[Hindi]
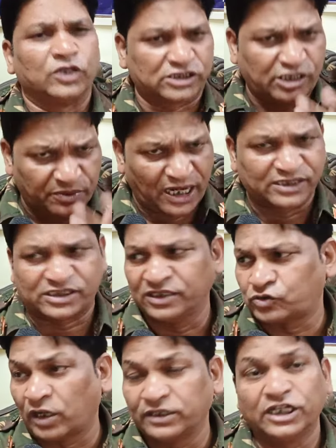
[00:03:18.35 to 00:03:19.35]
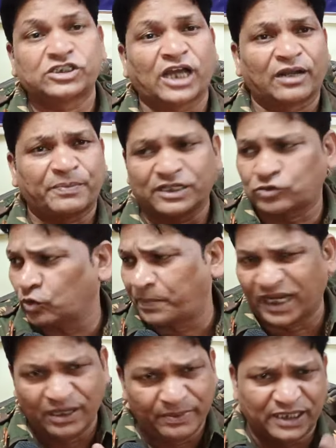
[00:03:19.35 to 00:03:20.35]
वो तो शिवराज सिंह चौहान ये चार पांच
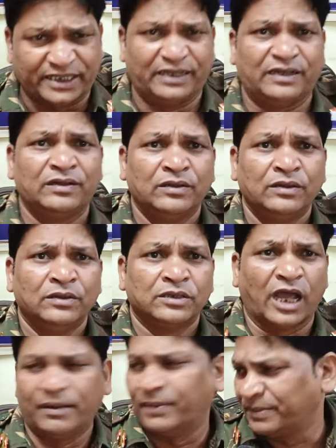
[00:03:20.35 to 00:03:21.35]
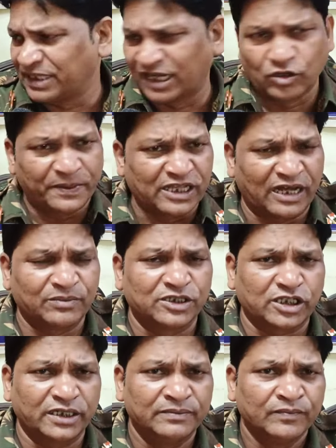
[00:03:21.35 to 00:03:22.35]
तो पहले ही बैठे हैं कि हम बना दो
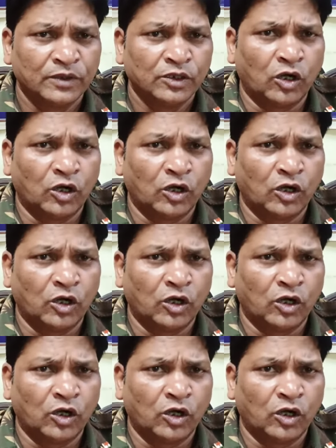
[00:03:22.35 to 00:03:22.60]
प्रधानमंत्री